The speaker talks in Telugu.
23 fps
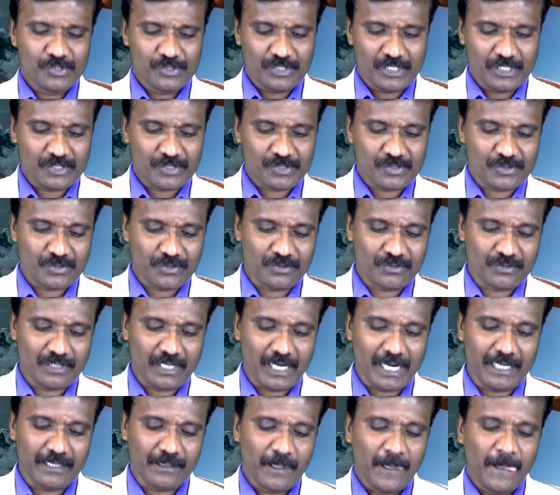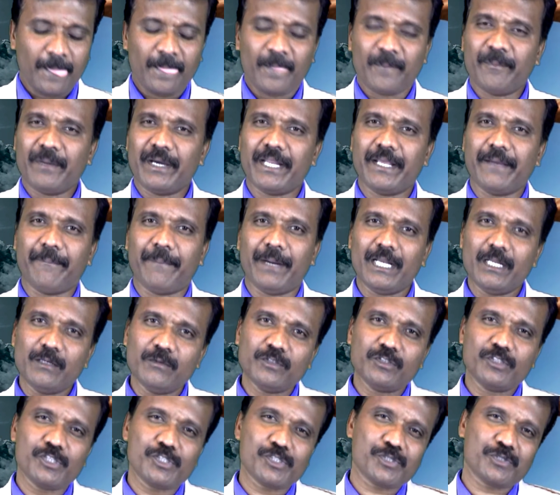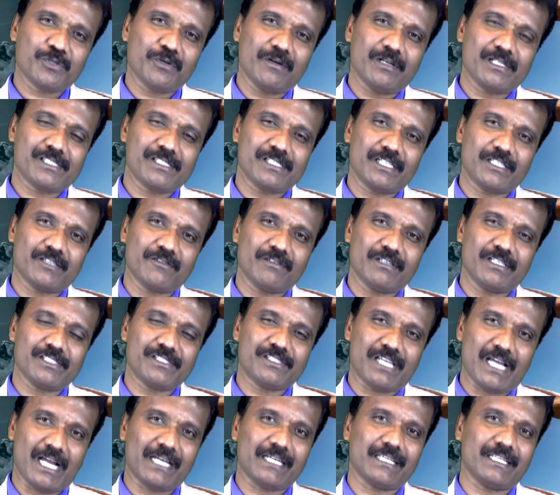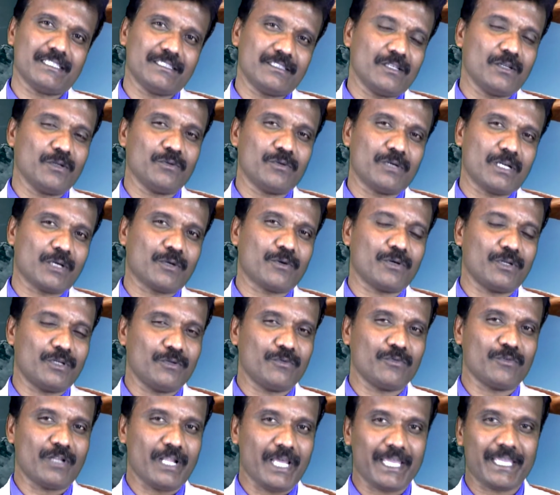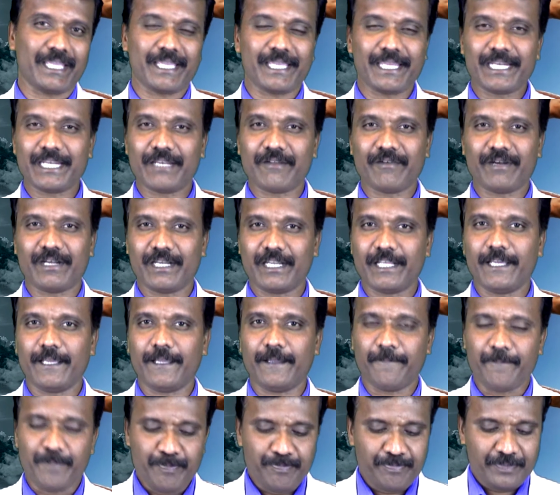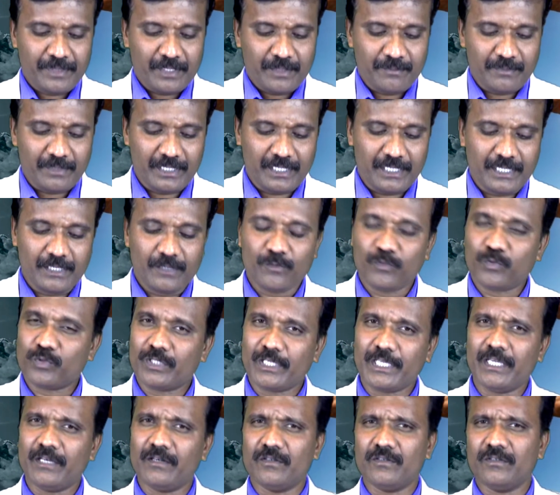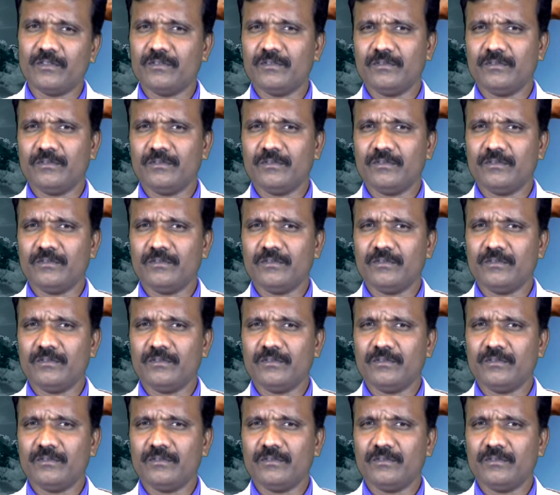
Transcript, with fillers: చేస్తూ ఉన్నాడు మరి మనము తీసుకోవాల్సినటువంటి జాగ్రత్తలు కూడా కొన్ని ఉన్నాయి ఏంటివంటే మరి ఉదయం